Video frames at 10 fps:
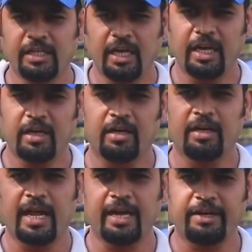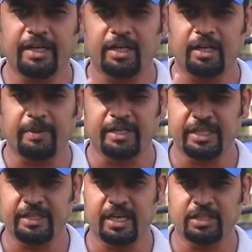आइए एक नए ट्रैक्टर की
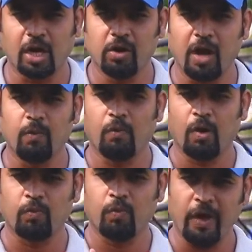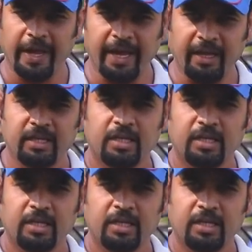परिचय देना चाहूँगा और वो है